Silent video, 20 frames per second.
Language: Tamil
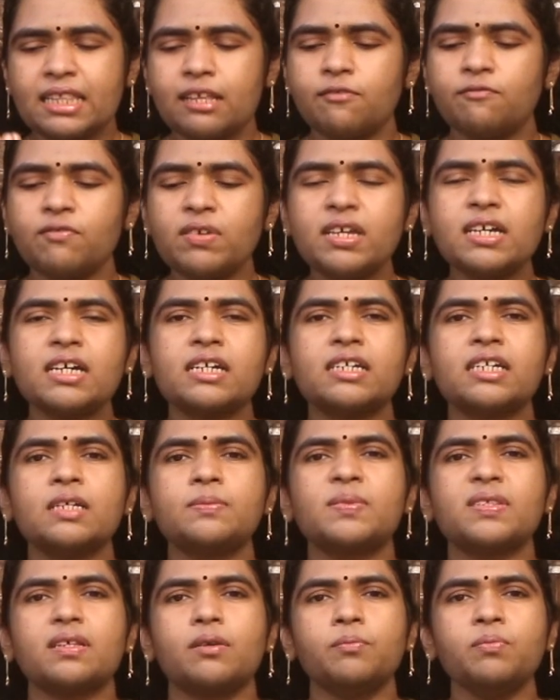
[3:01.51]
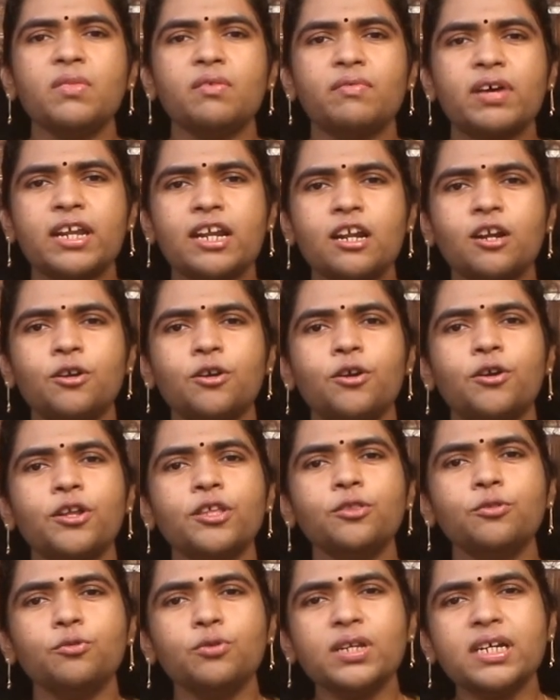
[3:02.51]
இந்த ஃபிங்கர் டிப்ஸ் விரல்களோட
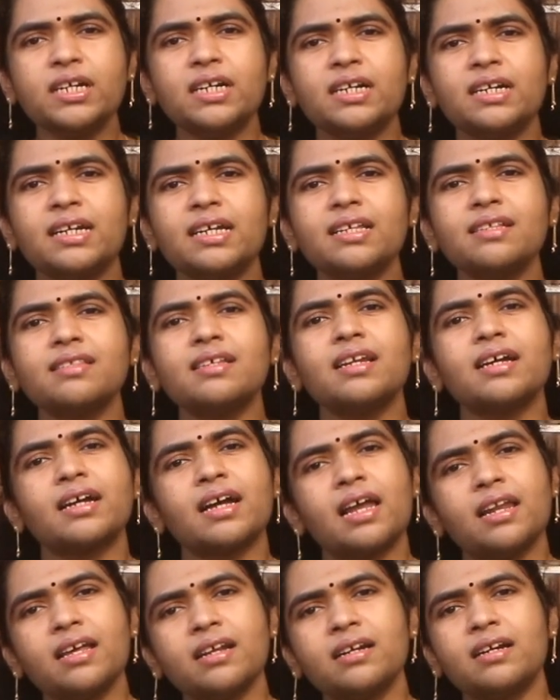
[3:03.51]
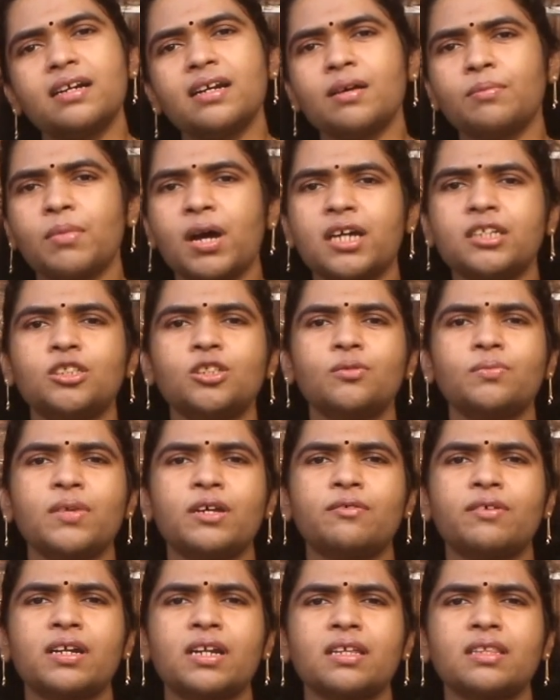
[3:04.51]
நுனிகளில் சில கலர்களில் மாற்றம்
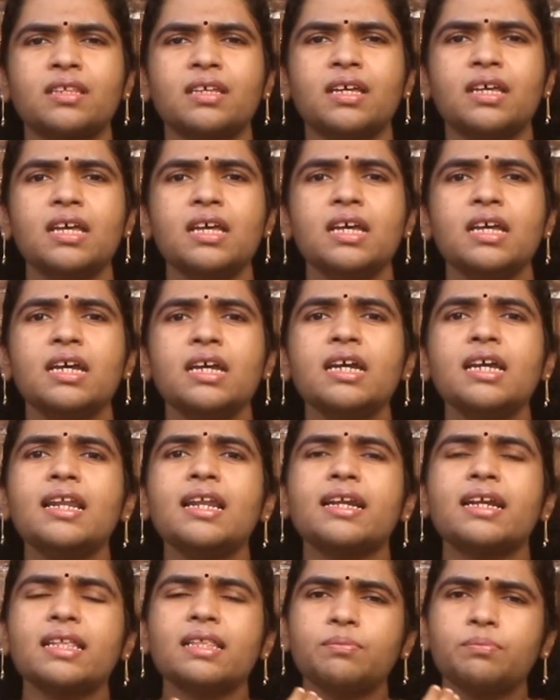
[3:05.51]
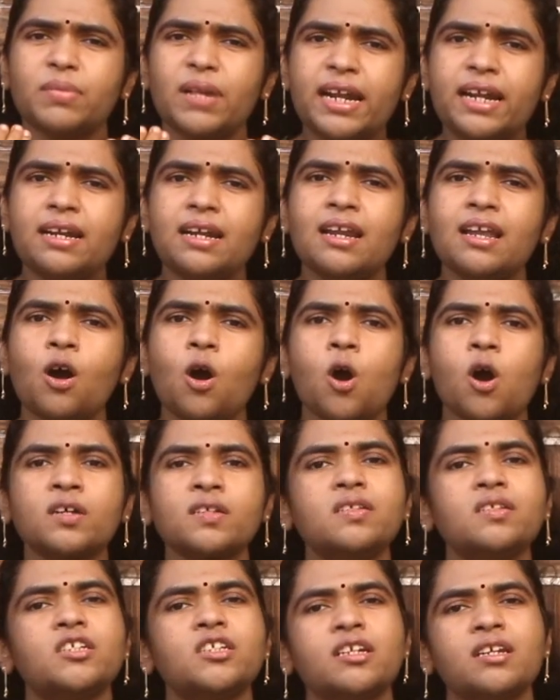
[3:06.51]
வர்றது இல்லை ரெட் பிளட்டில்
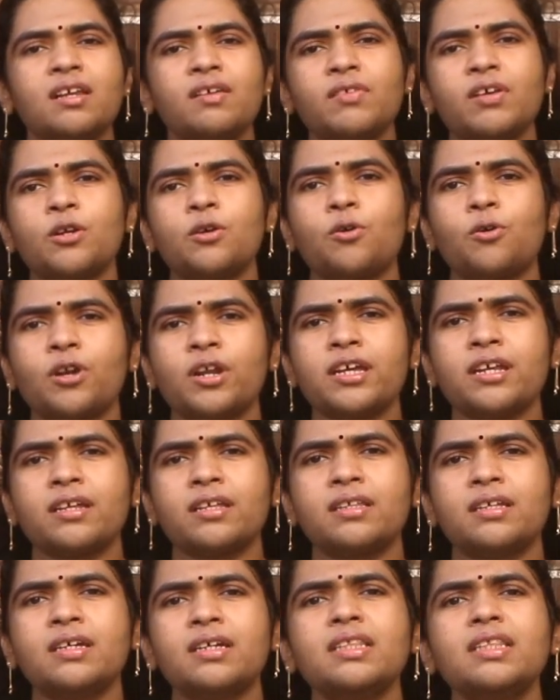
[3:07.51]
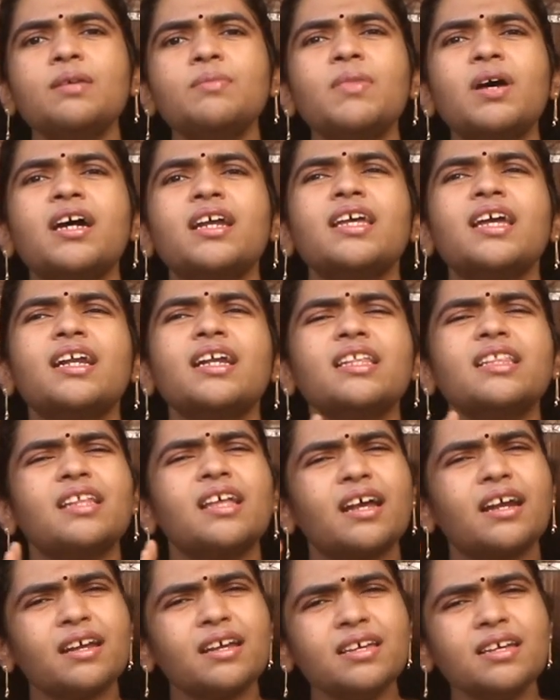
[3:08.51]
ஆக்சிஜன் லெவல் குறையிறது இந்த மாதிரியான
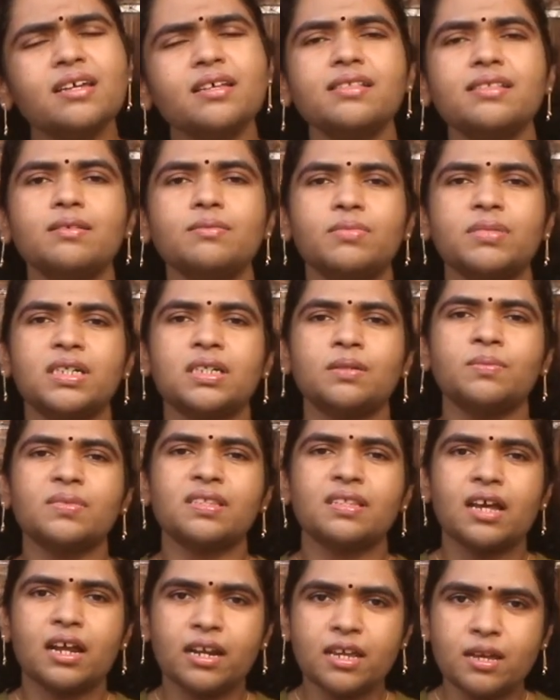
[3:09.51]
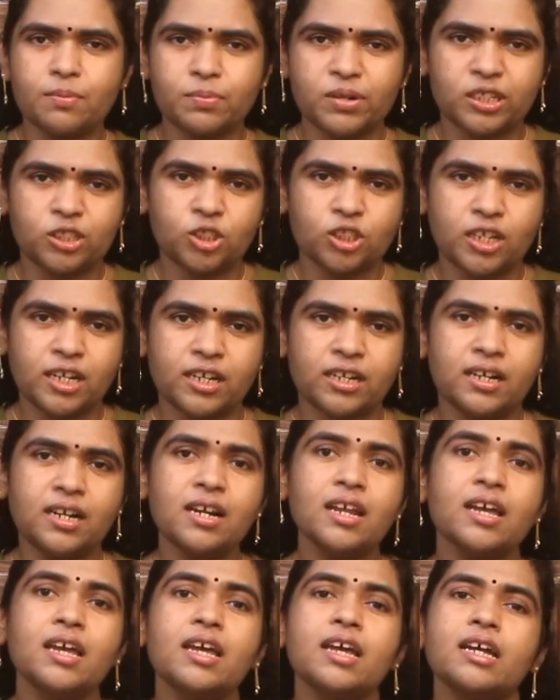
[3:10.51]
நிறைய சிம்டம்ஸ் நிறைய
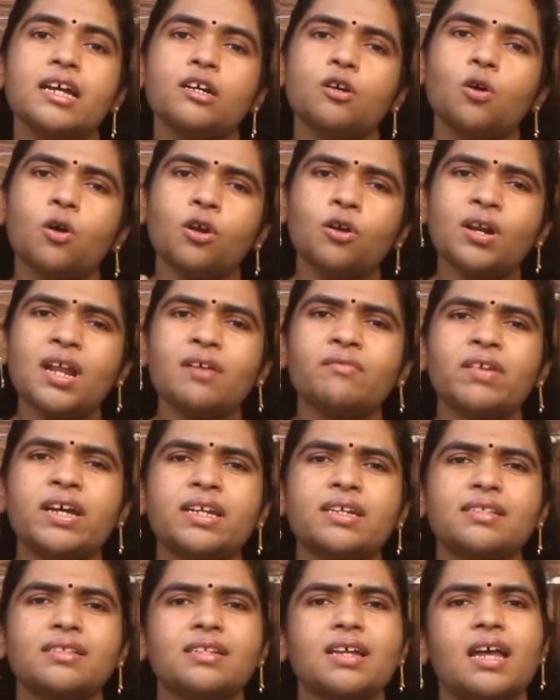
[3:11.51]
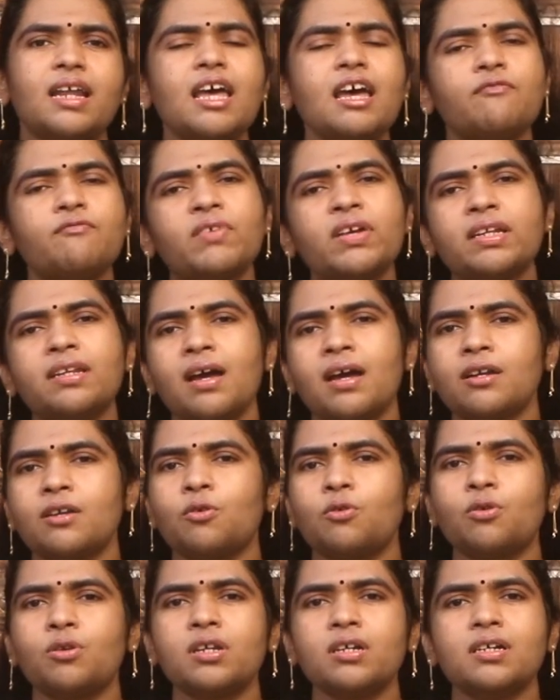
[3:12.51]
பிரச்சனைகள் கொரோனா வைரஸ்னால் அஃபெக்ட்
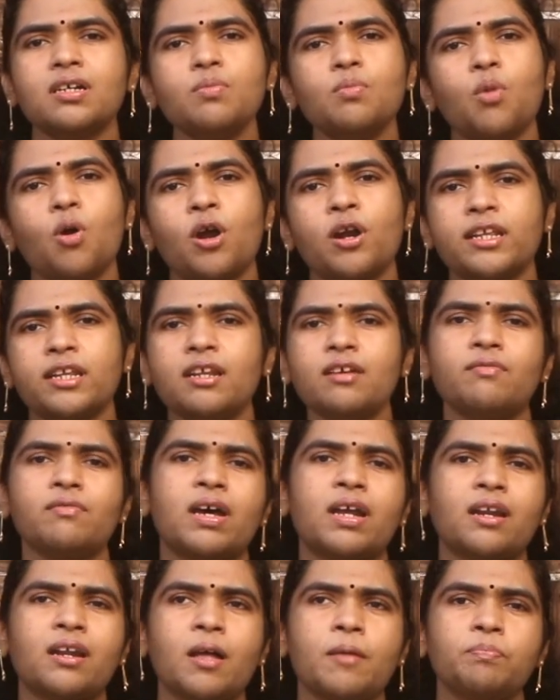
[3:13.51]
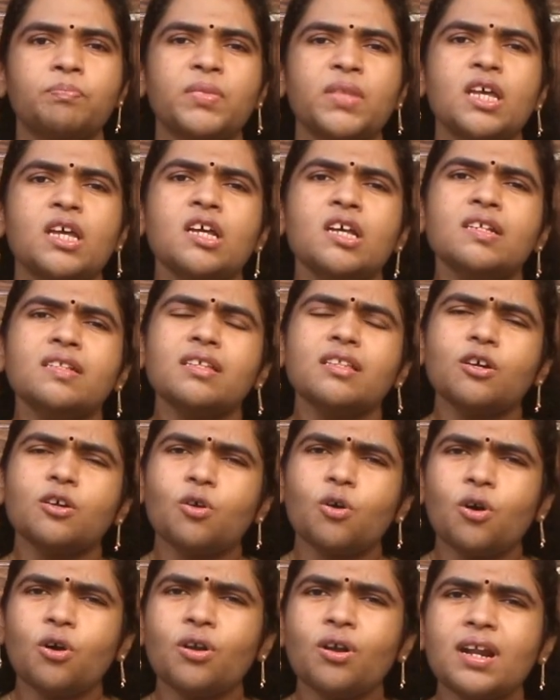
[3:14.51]
ஆனவங்களுக்கு பாடியில் வரலாம் ஸோ இந்த
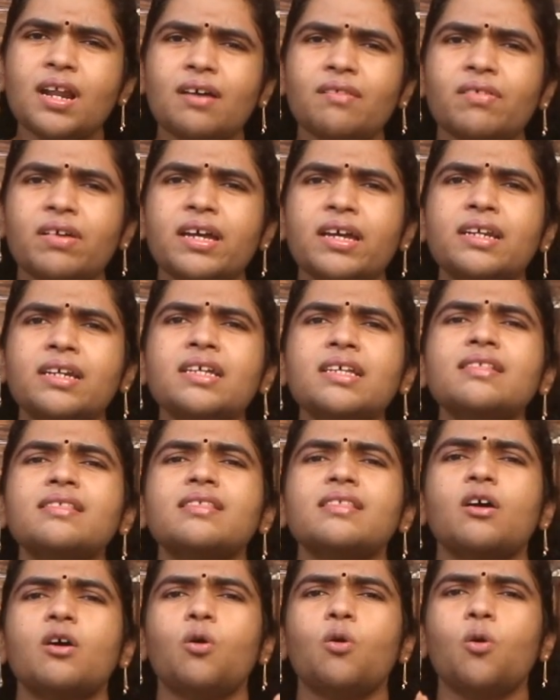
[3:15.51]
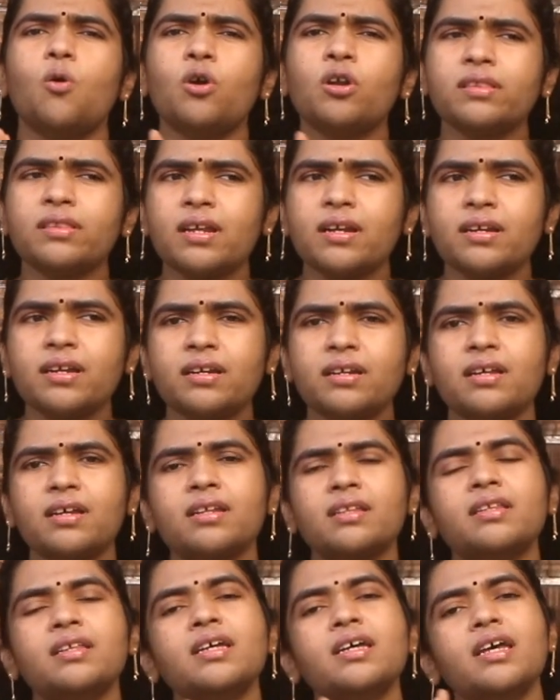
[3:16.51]
கொரோனா வைரஸ் ஒருத்தர்கிட்ட
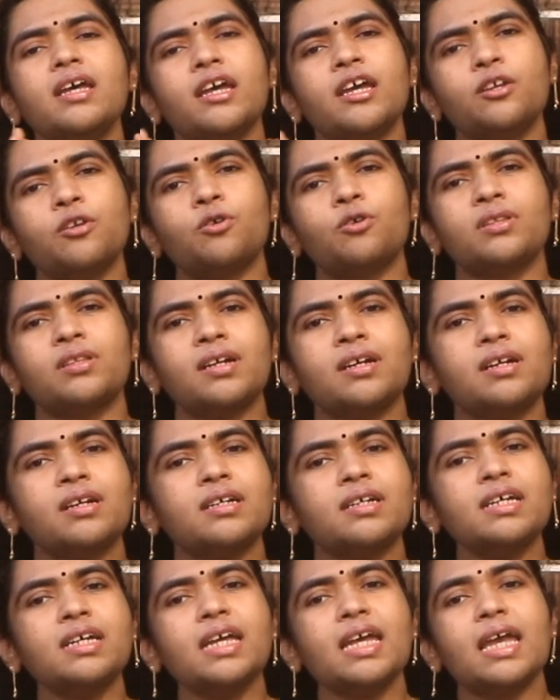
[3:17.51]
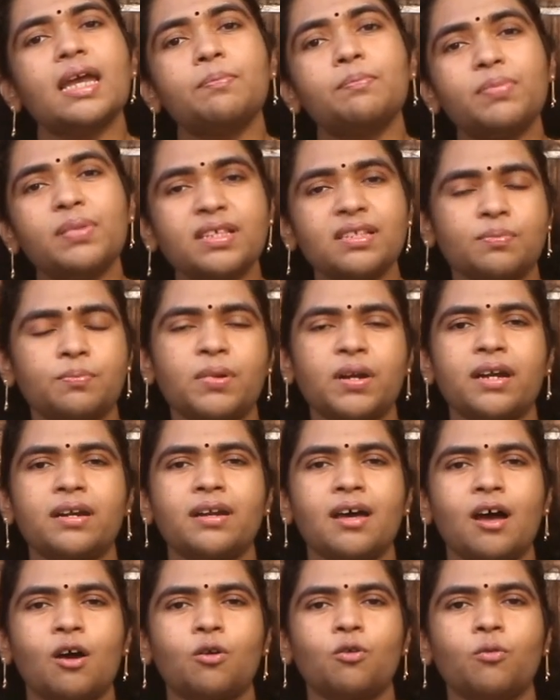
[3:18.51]
இருந்து இன்னொருத்தங்களுக்கு எப்படி
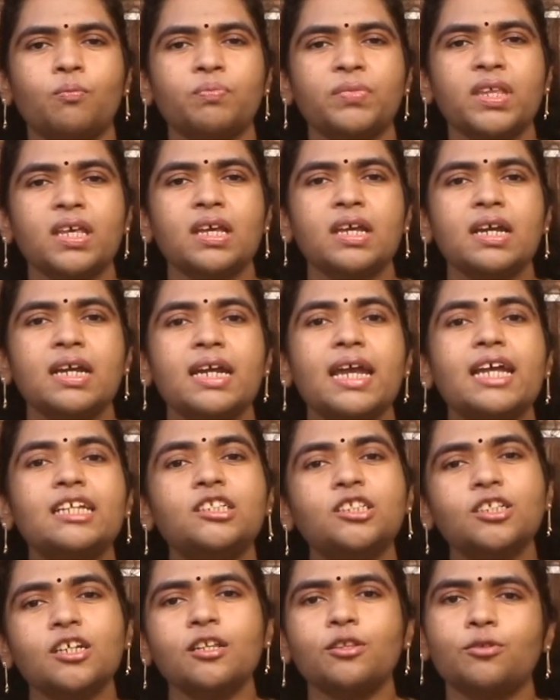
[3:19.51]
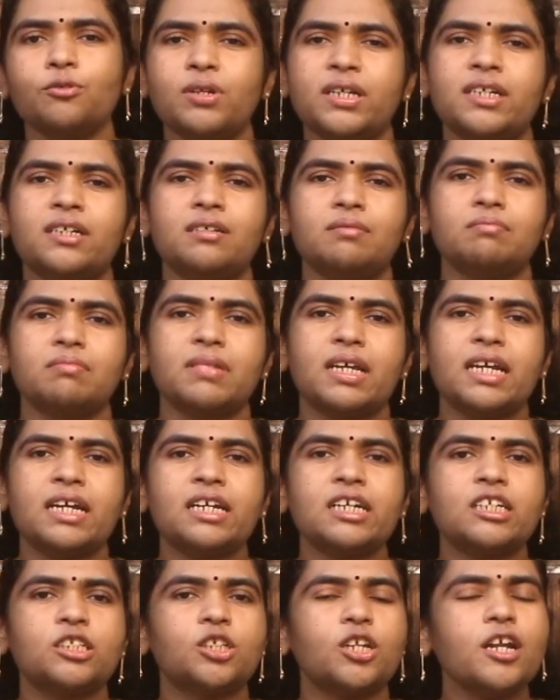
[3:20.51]
ஸ்ப்ரெட் ஆகும் எச்சில் துளிகள்
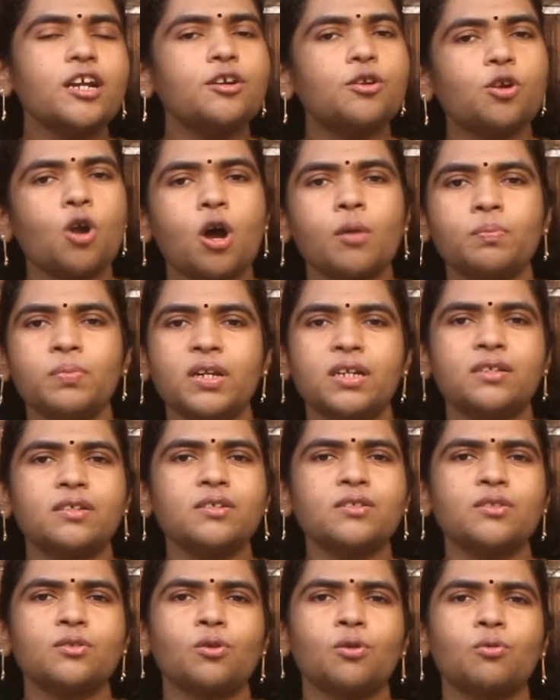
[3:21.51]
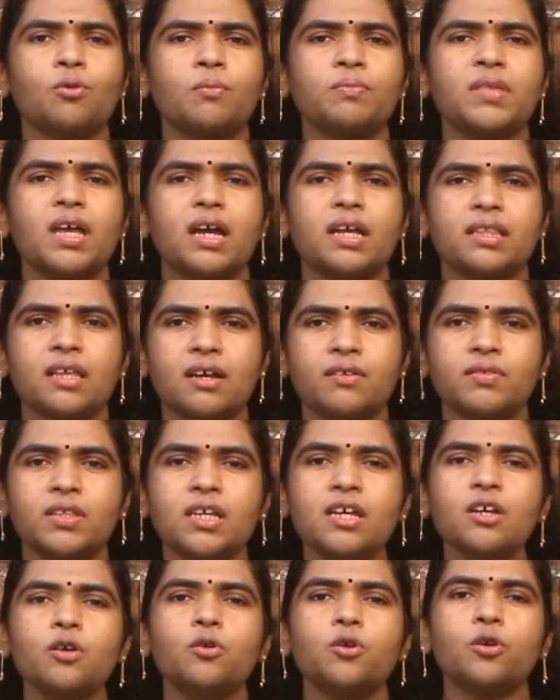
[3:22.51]
இங்கிலீஷில் ட்ராப்லெட்னு சொல்லுவோம்
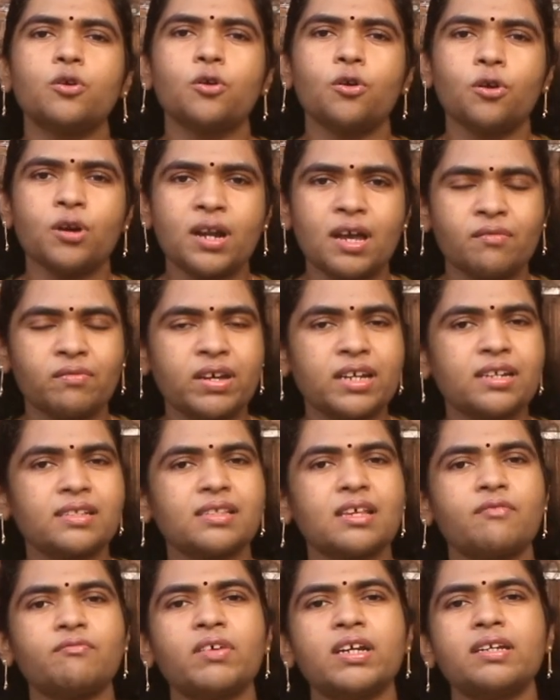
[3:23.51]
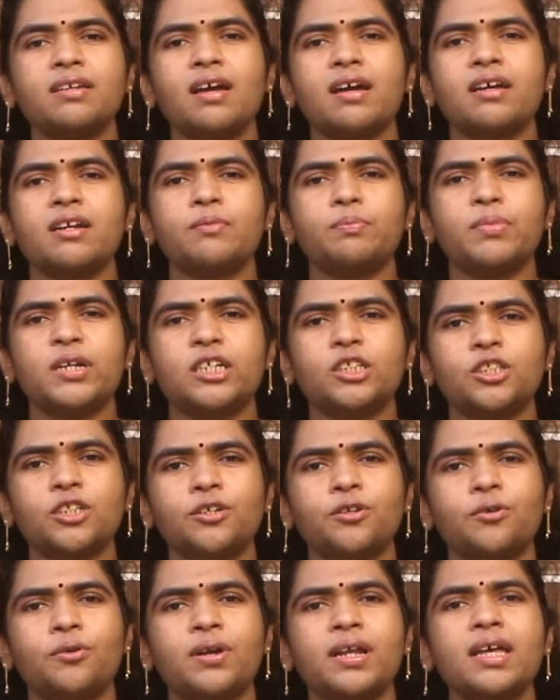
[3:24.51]
அதாவது ஒரு கொரோனா வைரஸ் அஃபெக்ட் ஆகிற
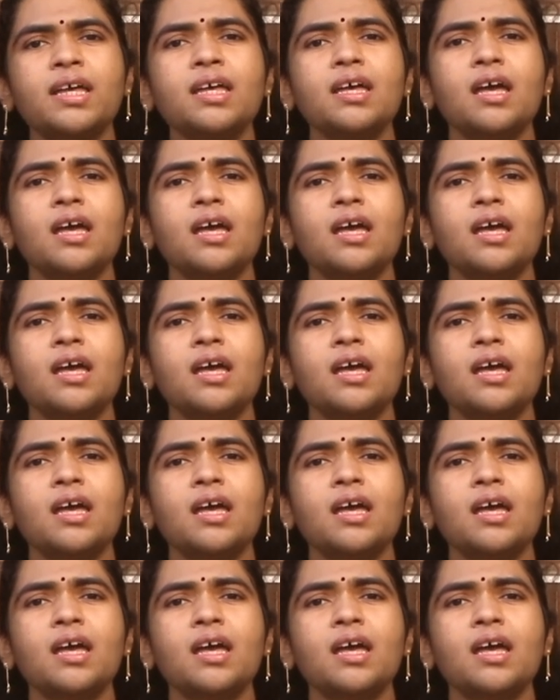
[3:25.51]
பேஷண்ட்டோட